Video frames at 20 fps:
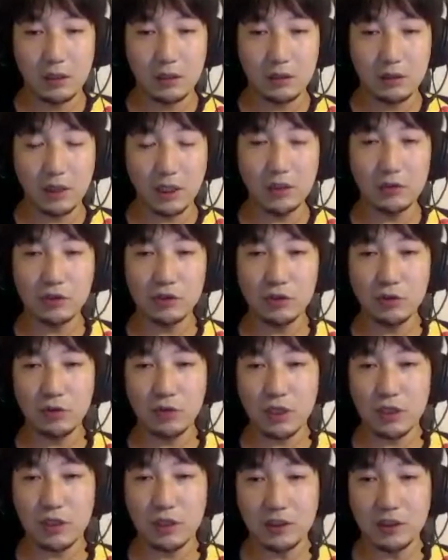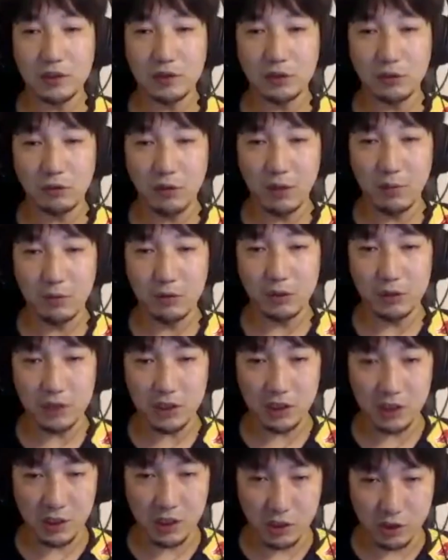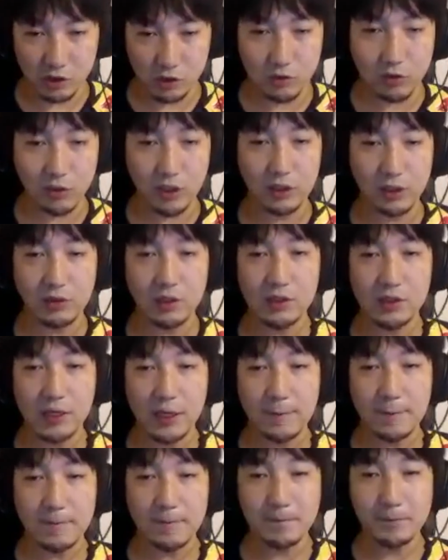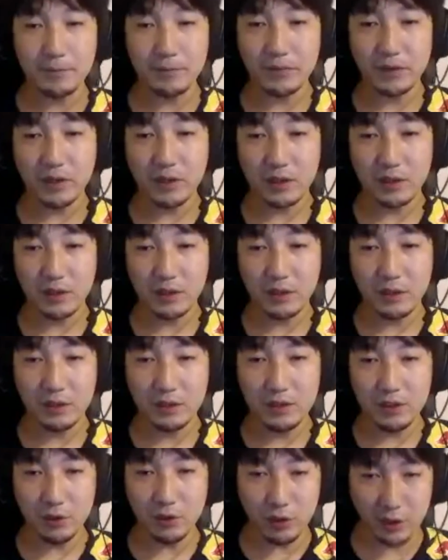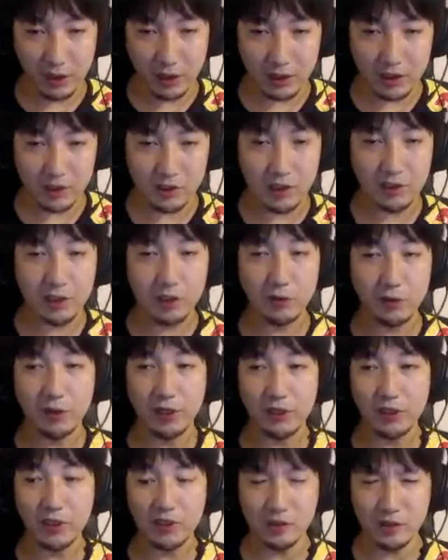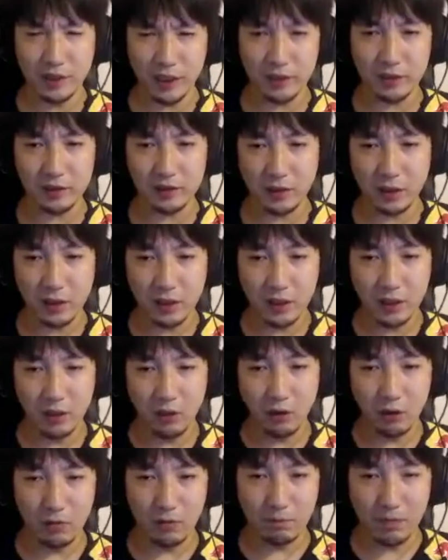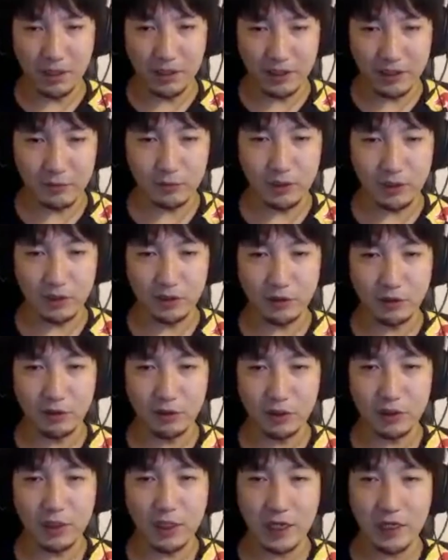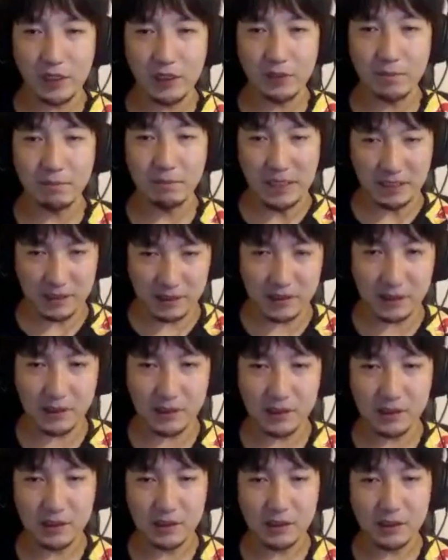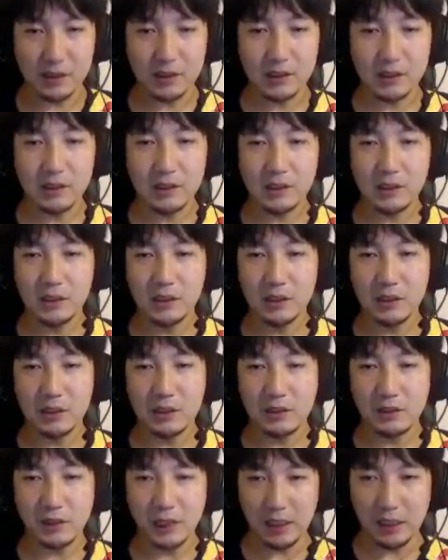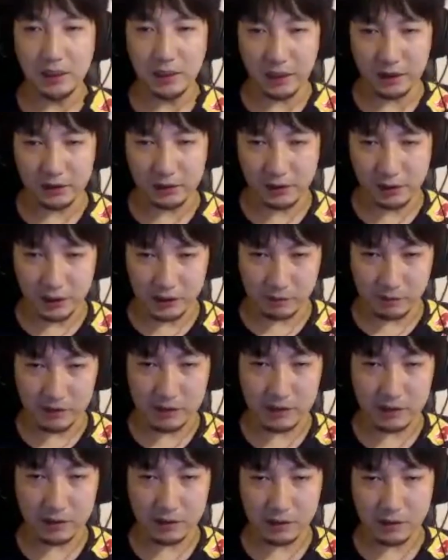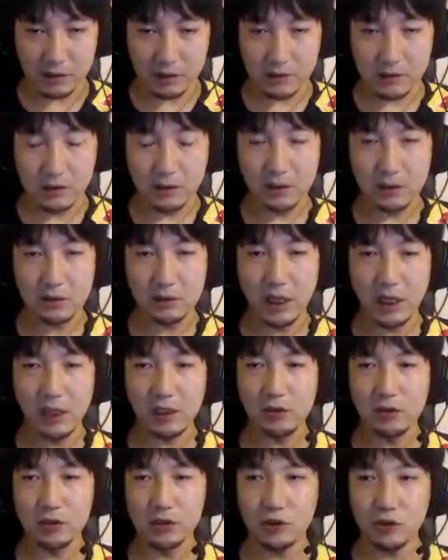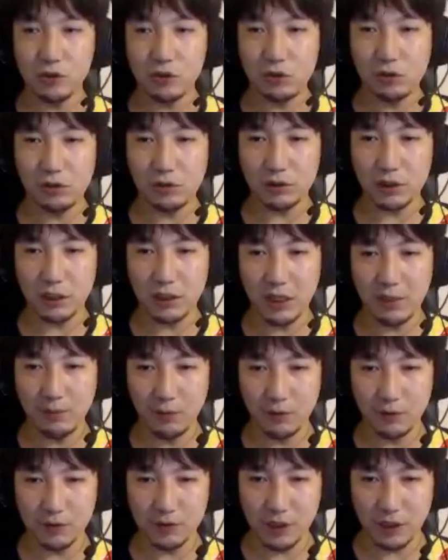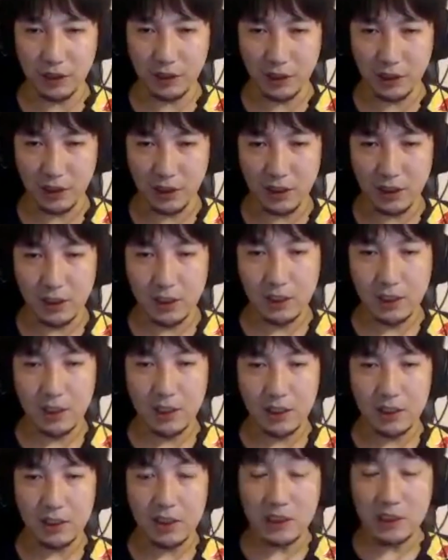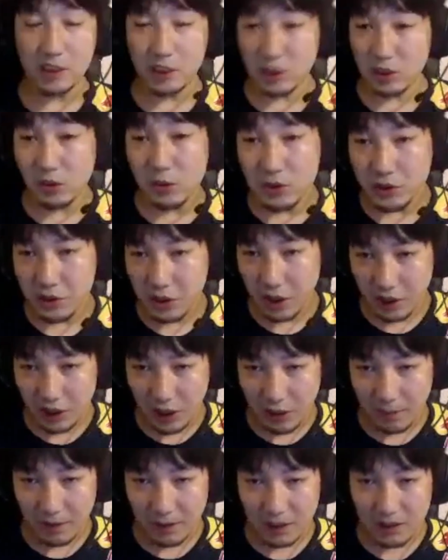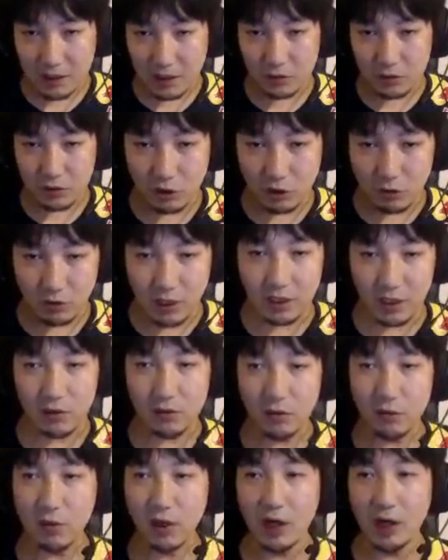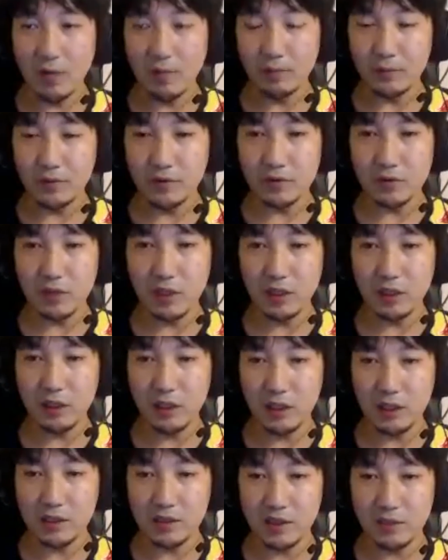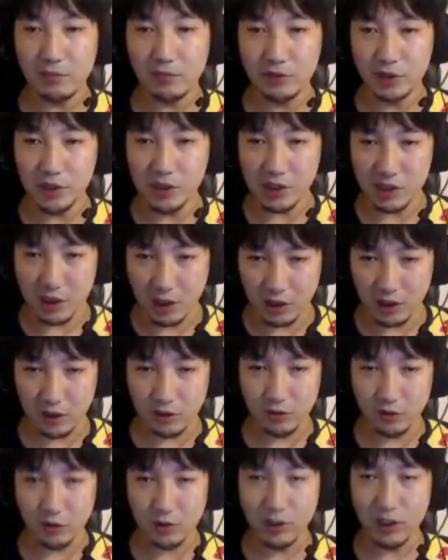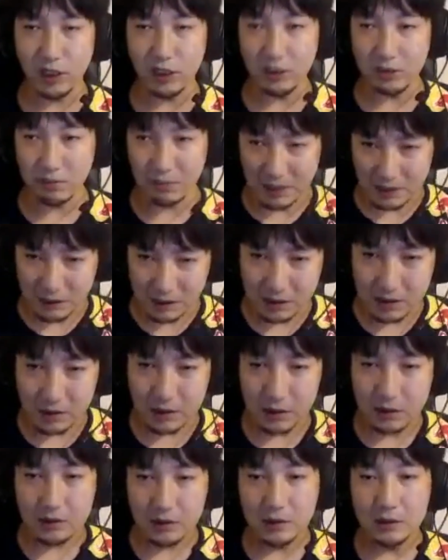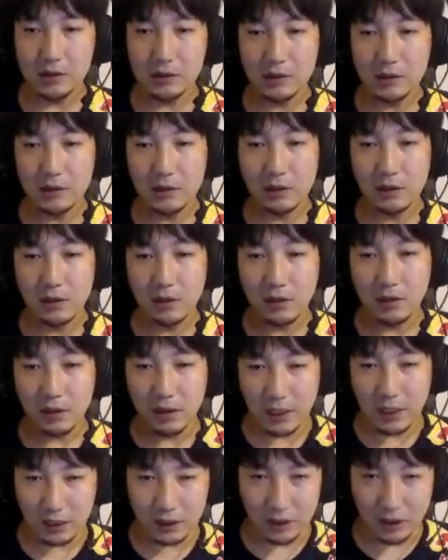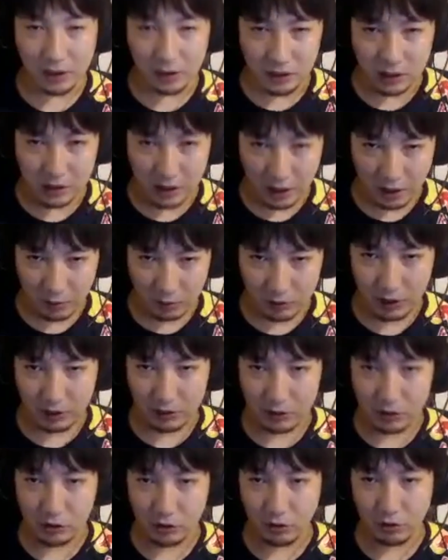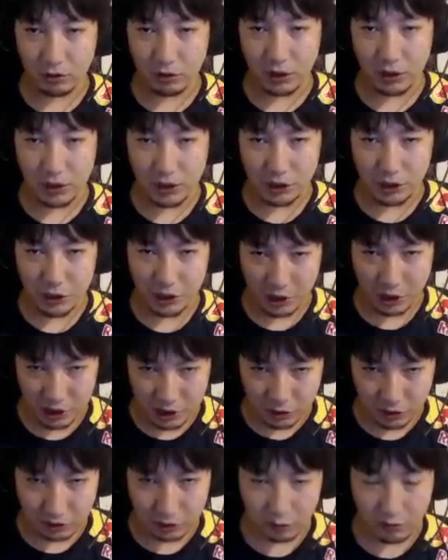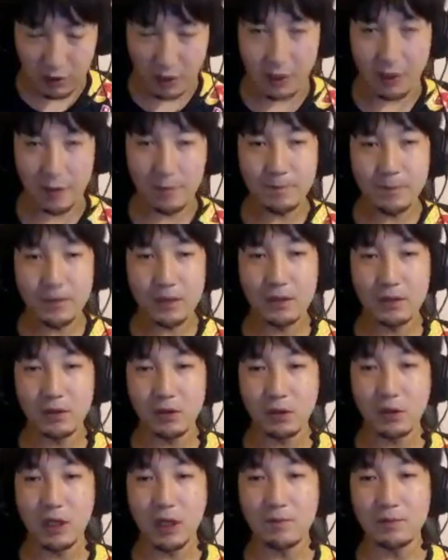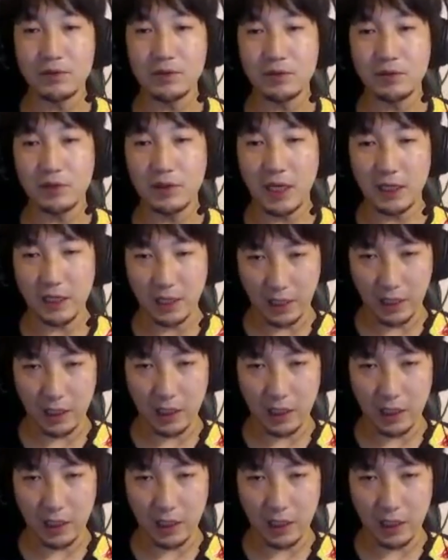対空昇竜拳が出せる人はもう1日中これやってくださいそれでいずれ出るようになるいずれ本番でも出るようになります断言いたします対空昇竜拳がもうすでに意識をしていれば出せるはこれを反復するだけでいずれ無意識で出るようになります簡単ですだからもう対空昇竜拳意識して出せる人はこれの反復するだけ、